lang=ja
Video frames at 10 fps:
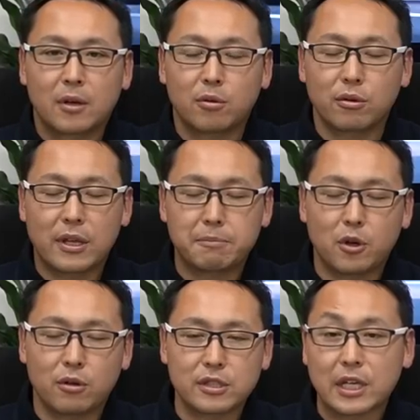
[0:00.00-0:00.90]
この辺
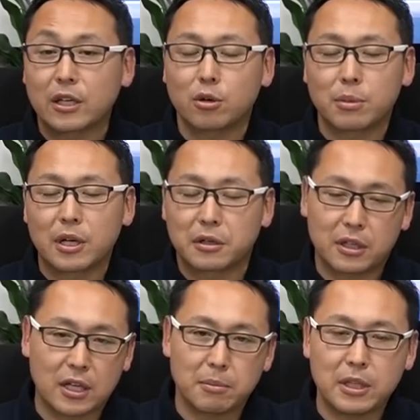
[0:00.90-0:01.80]
もぜひ興味のある
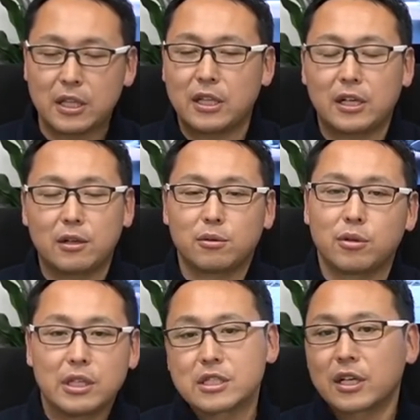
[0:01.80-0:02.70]
方見ていただける
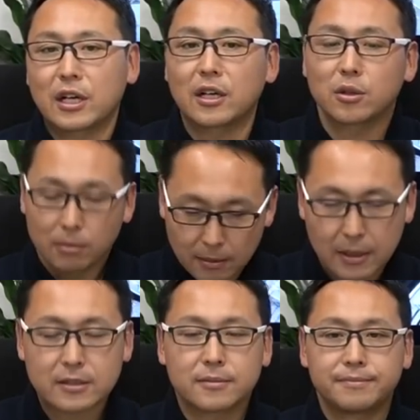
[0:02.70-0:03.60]
といいんじゃないかなと思い
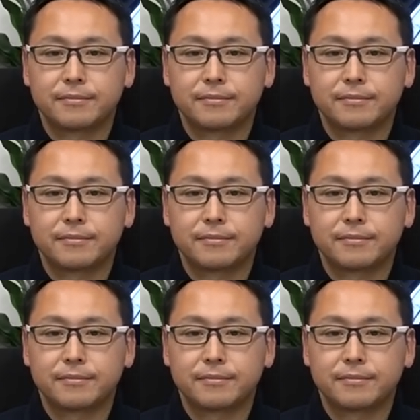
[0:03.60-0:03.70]
ます。